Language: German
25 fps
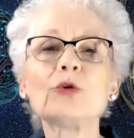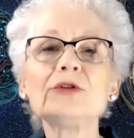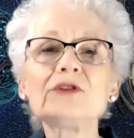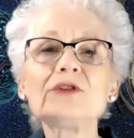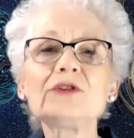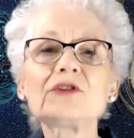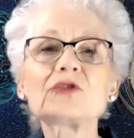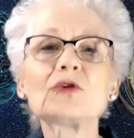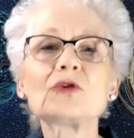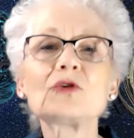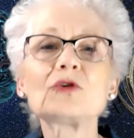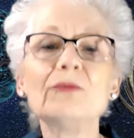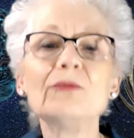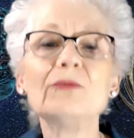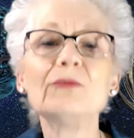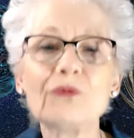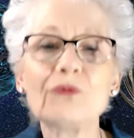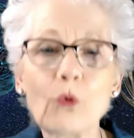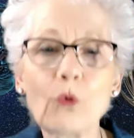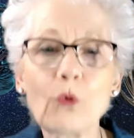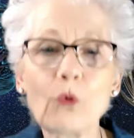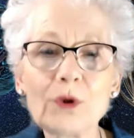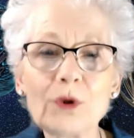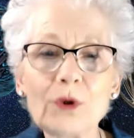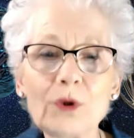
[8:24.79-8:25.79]
und
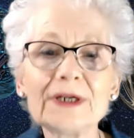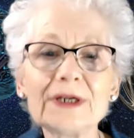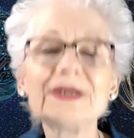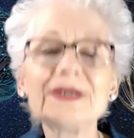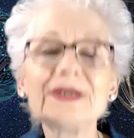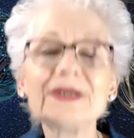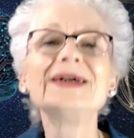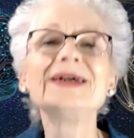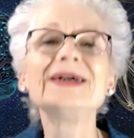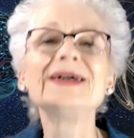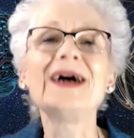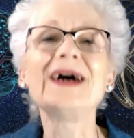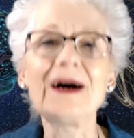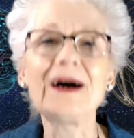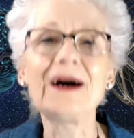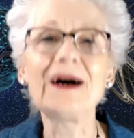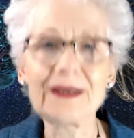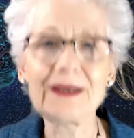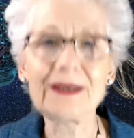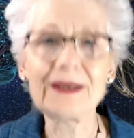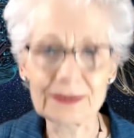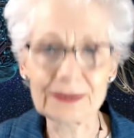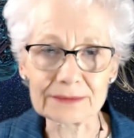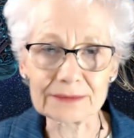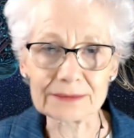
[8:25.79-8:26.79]
zum Wohle
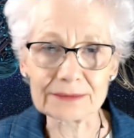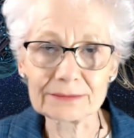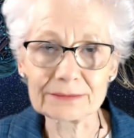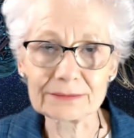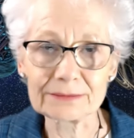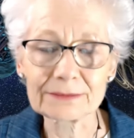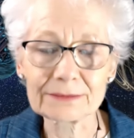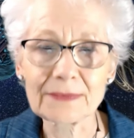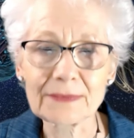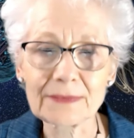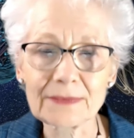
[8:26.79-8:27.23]
aller.